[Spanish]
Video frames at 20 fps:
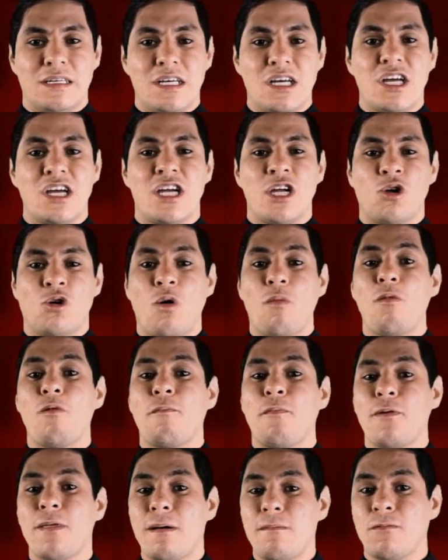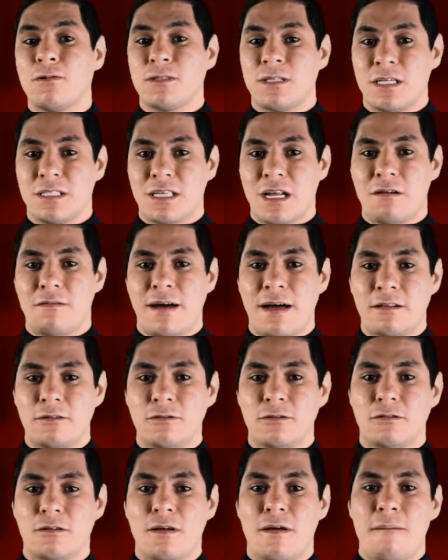¿Y cómo podemos ser
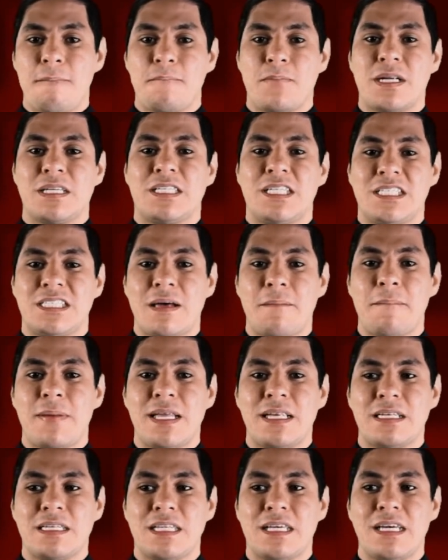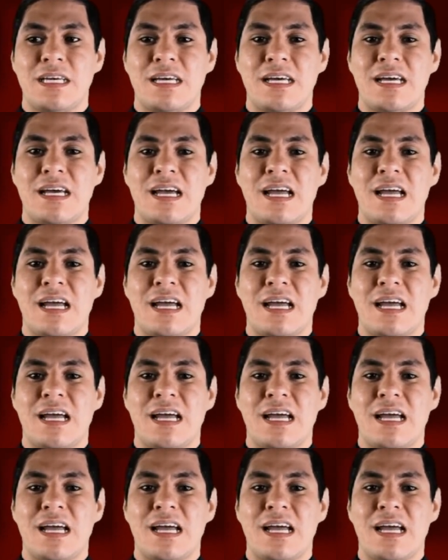salvados? Precisamente